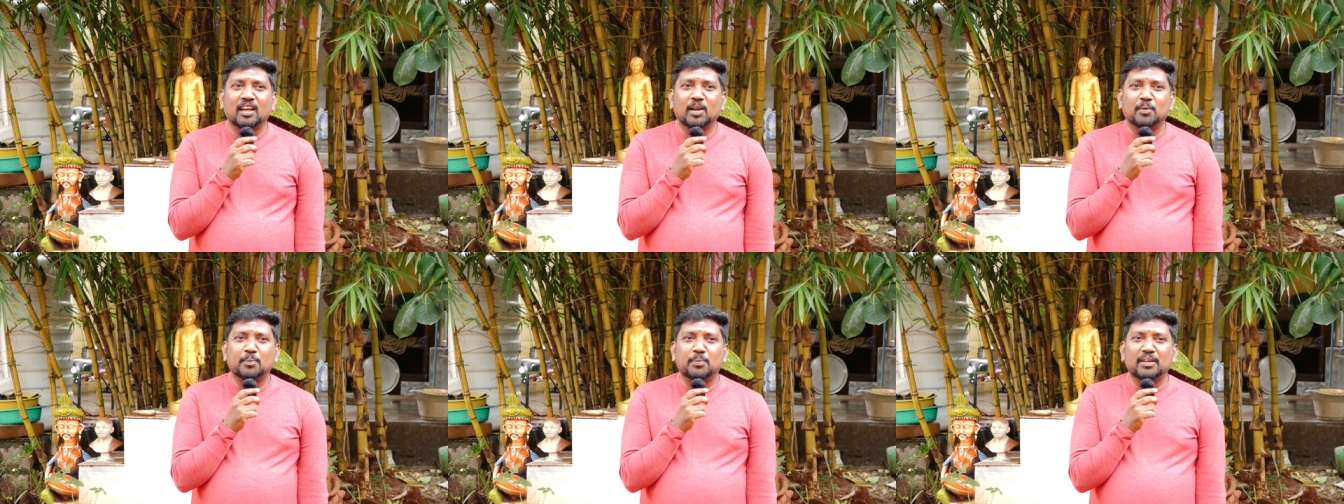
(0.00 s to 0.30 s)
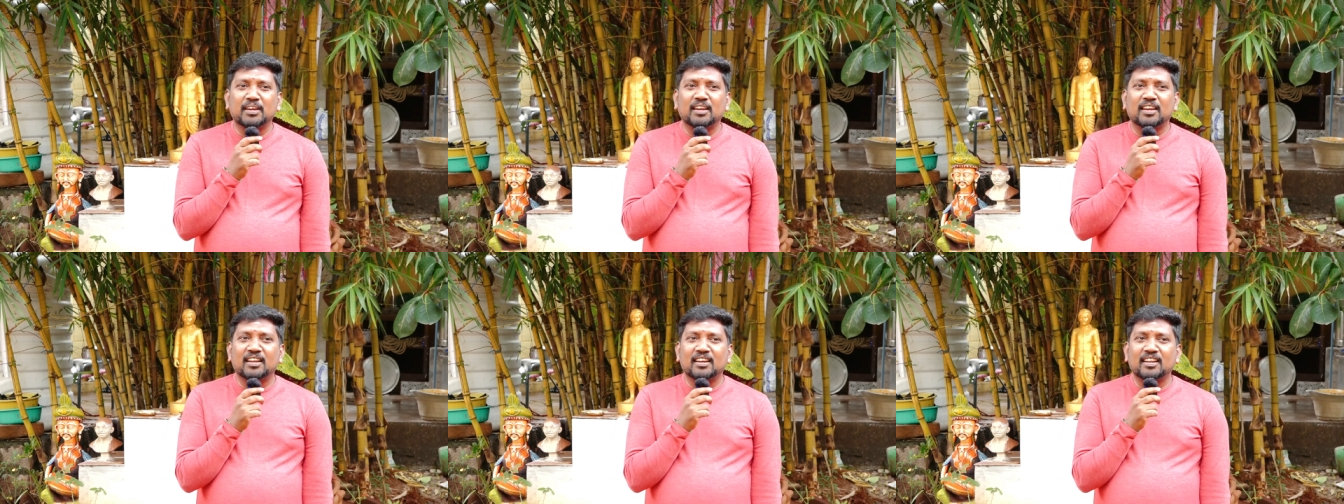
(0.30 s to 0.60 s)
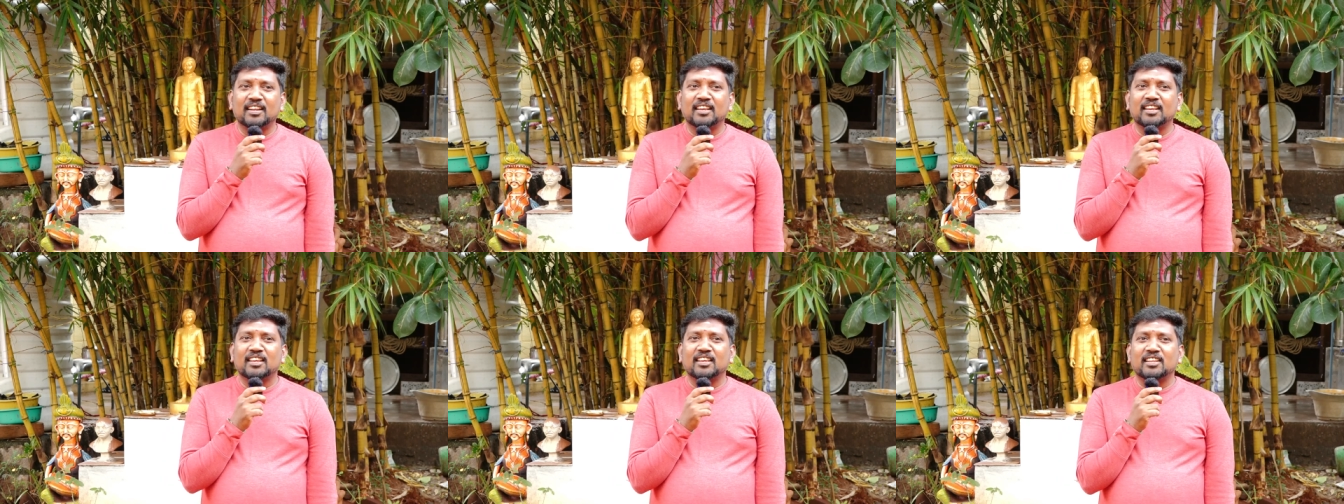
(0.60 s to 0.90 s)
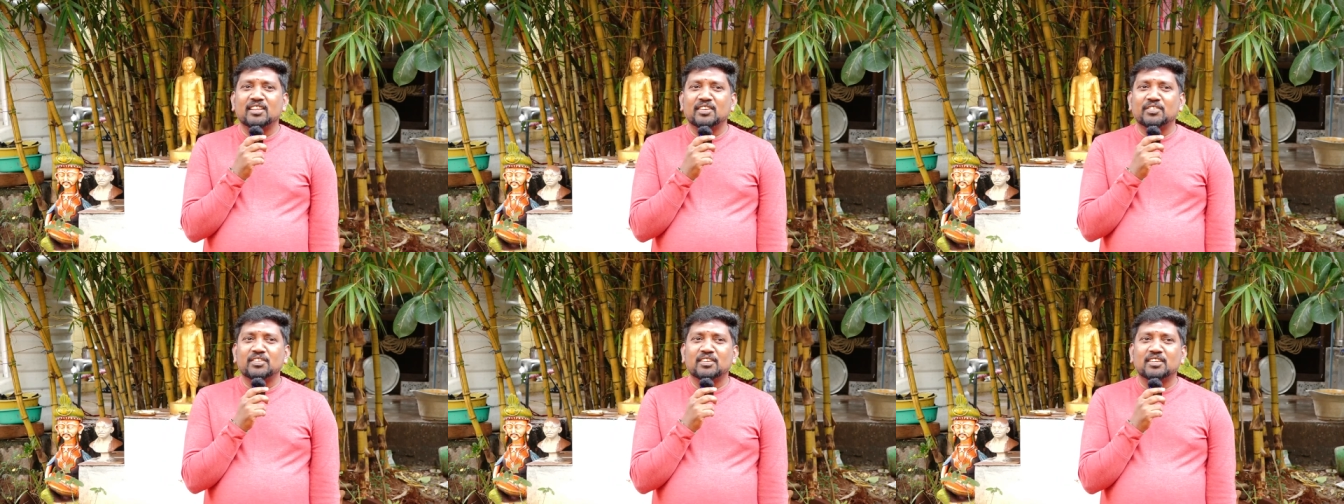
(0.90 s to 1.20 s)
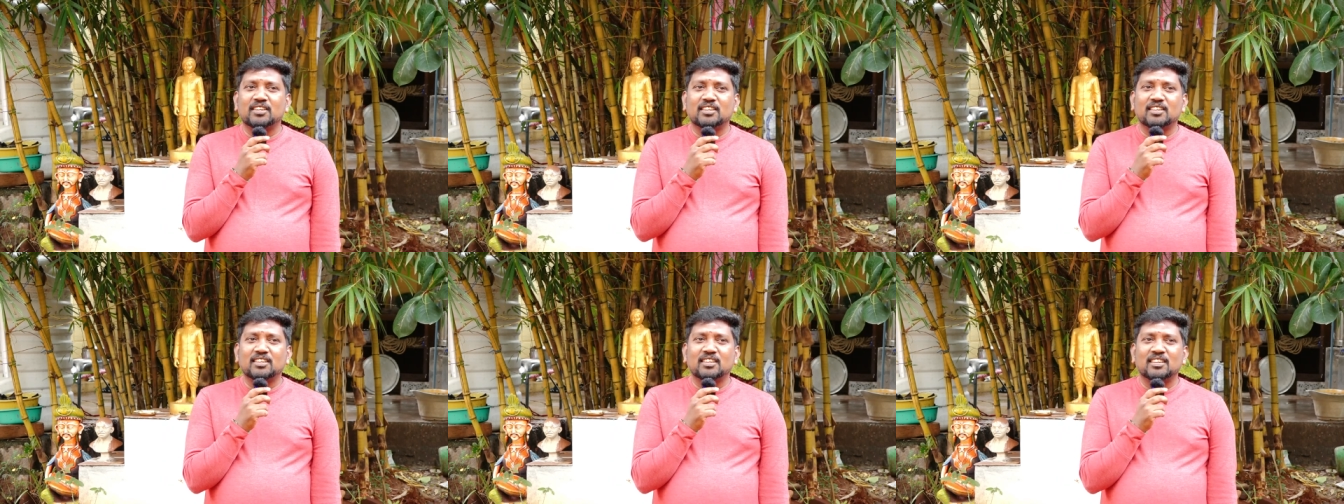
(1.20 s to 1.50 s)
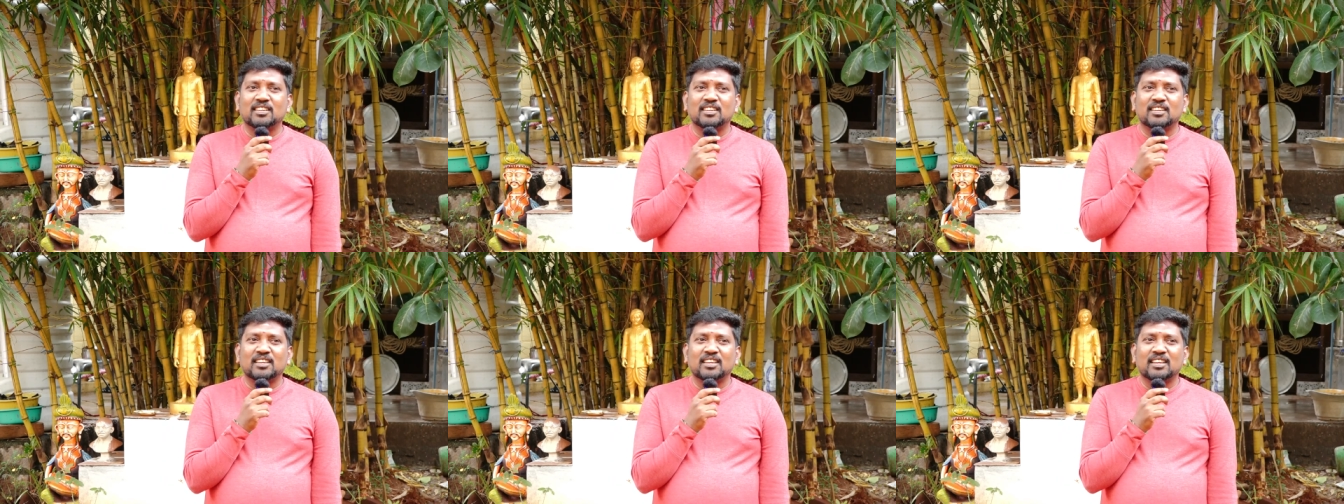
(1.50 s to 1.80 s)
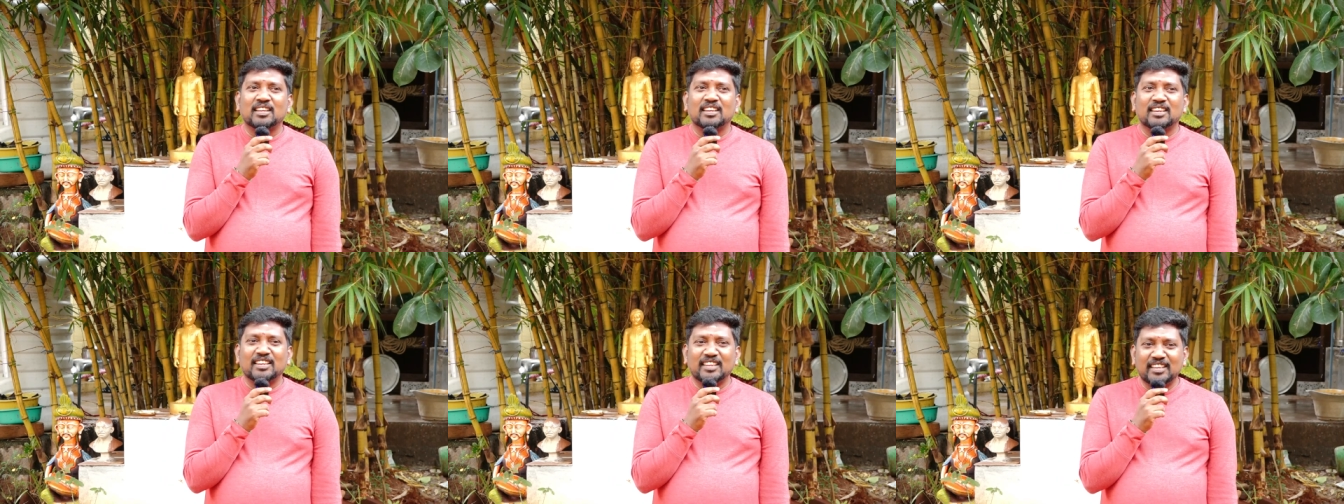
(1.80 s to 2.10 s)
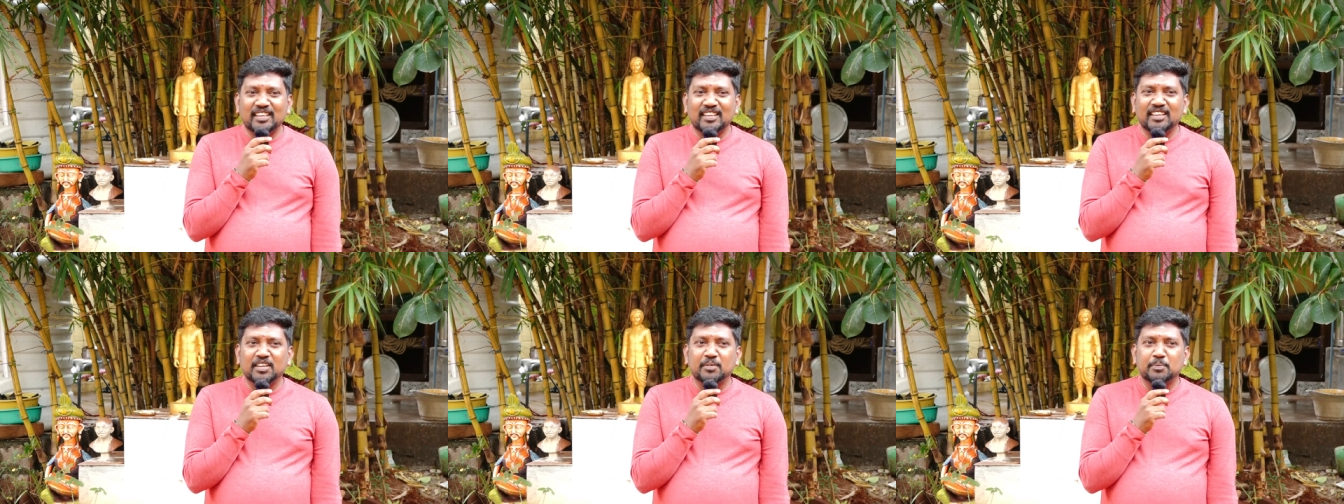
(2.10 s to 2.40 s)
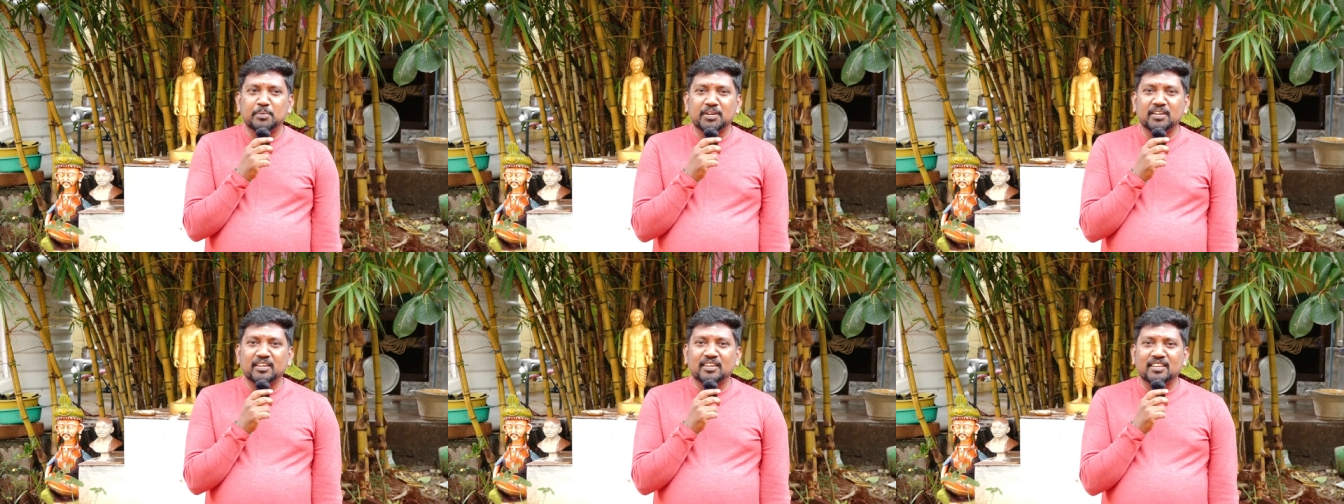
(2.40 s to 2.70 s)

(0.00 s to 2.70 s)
அப்படின்லாம் நினைக்கிறத விட்டுட்டு நீங்கள் எப்படி